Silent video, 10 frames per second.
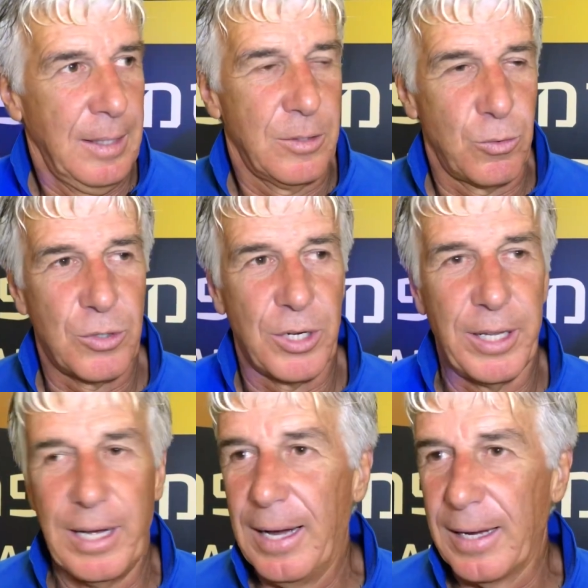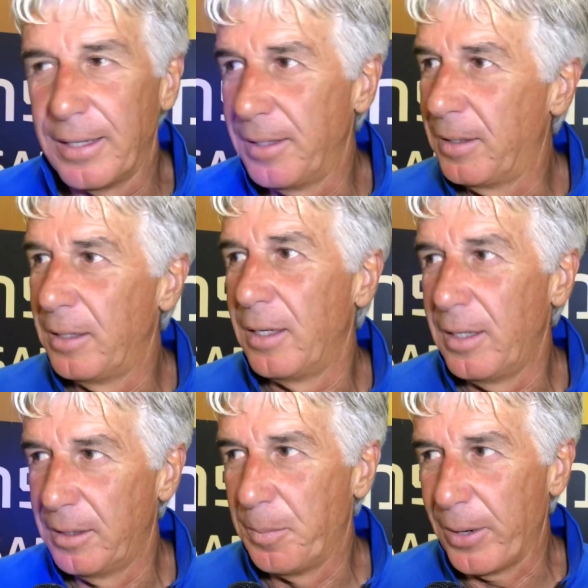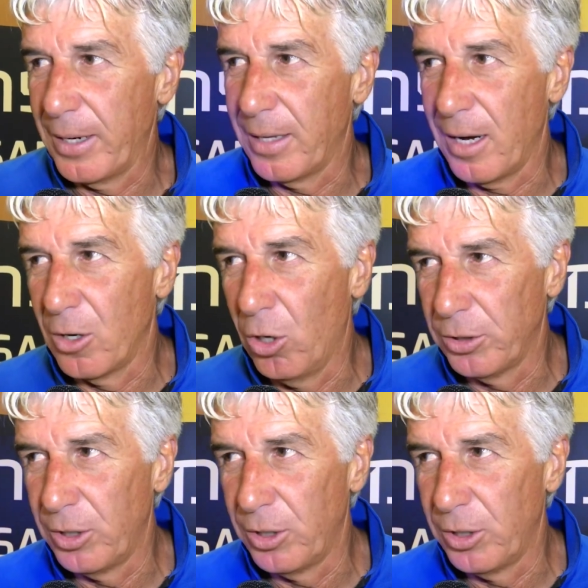succede anche di, di, di prendere il gol,